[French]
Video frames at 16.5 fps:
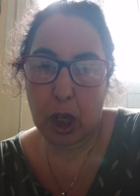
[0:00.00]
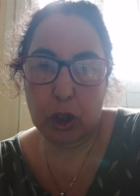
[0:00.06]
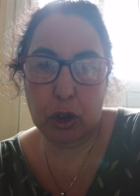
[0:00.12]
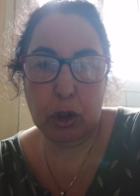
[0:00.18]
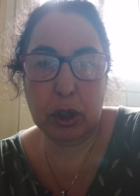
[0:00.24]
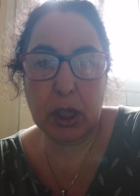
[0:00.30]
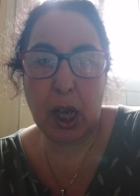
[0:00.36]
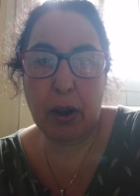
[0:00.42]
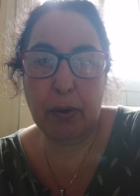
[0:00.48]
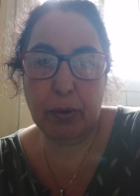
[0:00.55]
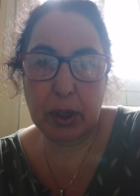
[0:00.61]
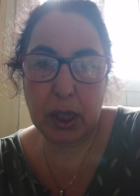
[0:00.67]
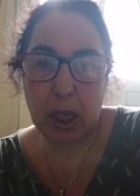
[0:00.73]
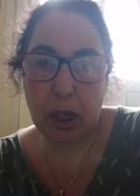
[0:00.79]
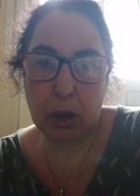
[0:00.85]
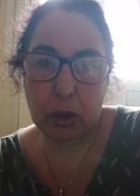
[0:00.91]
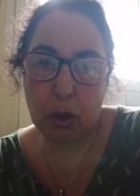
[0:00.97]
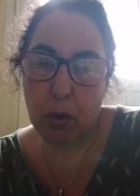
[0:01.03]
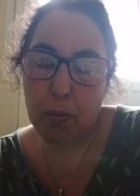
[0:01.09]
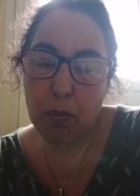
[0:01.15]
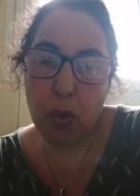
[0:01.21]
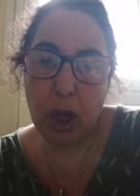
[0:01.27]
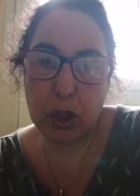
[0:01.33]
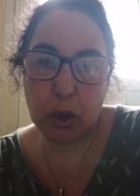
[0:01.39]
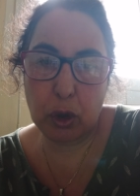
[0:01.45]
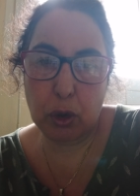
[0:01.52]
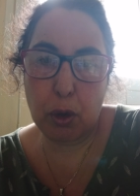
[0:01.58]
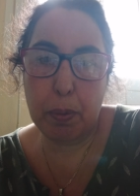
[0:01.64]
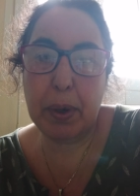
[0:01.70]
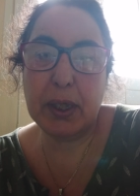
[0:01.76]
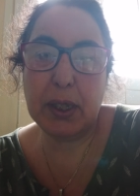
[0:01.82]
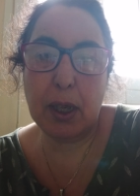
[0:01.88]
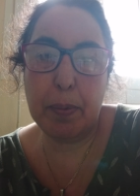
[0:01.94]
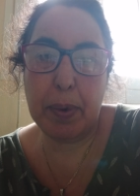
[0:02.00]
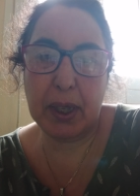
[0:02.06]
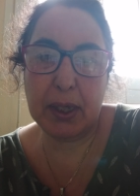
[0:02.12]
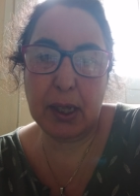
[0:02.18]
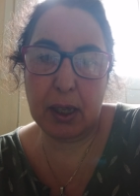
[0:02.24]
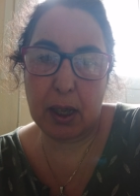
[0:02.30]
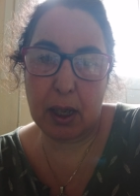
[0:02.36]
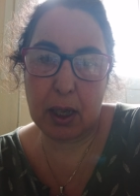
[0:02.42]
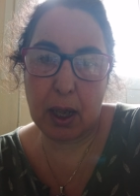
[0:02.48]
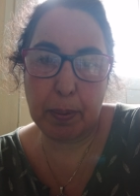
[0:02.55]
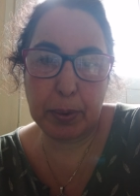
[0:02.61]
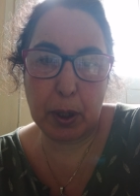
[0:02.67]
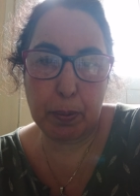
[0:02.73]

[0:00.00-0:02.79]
Je tiens à vous dire que moi je suis passée par cette étape,